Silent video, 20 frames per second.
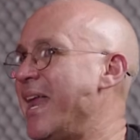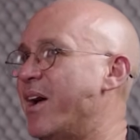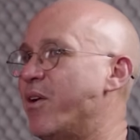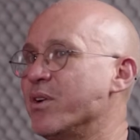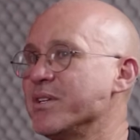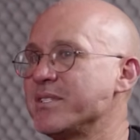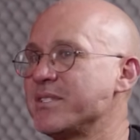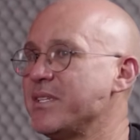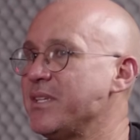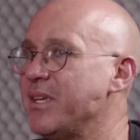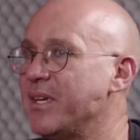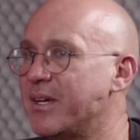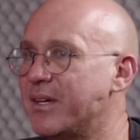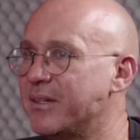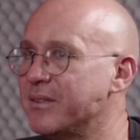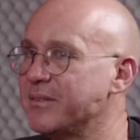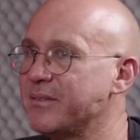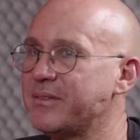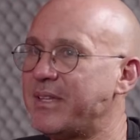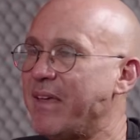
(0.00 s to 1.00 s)
Rocinha
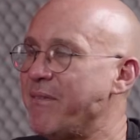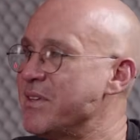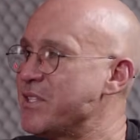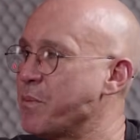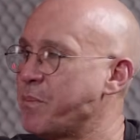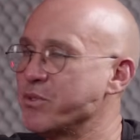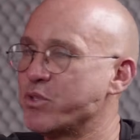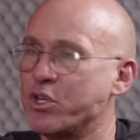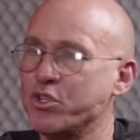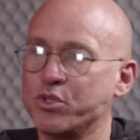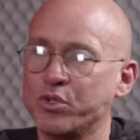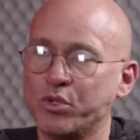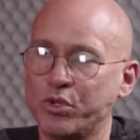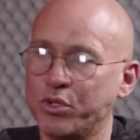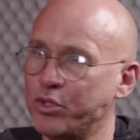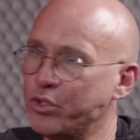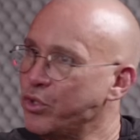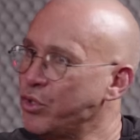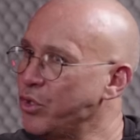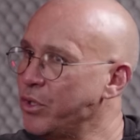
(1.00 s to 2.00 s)
teve esse episódio do
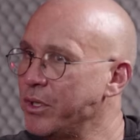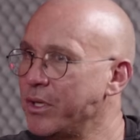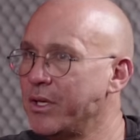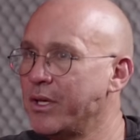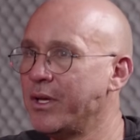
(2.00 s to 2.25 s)
Lulu.